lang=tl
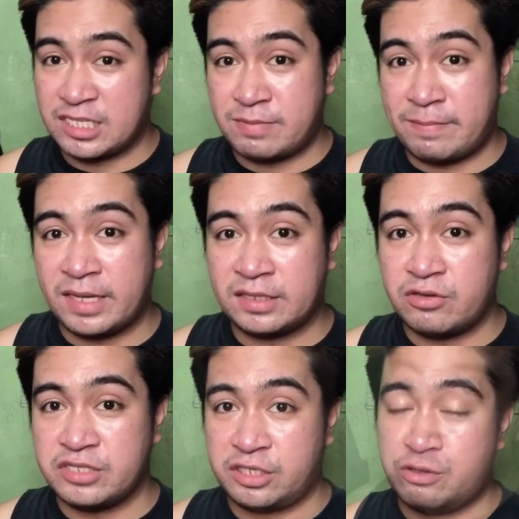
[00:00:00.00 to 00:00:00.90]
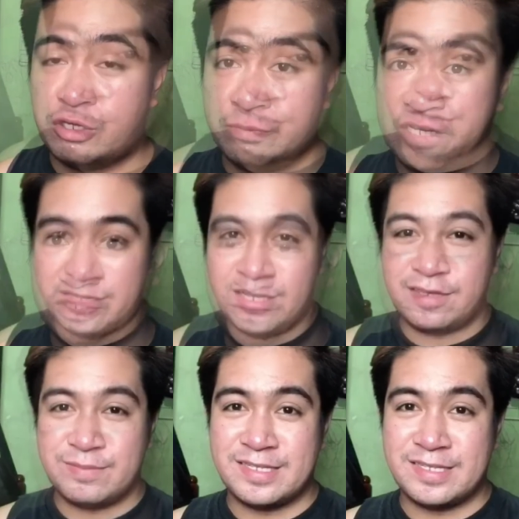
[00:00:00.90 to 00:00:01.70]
Tapos, papakita ko sa inyo kung ano So, ayan. Tapos na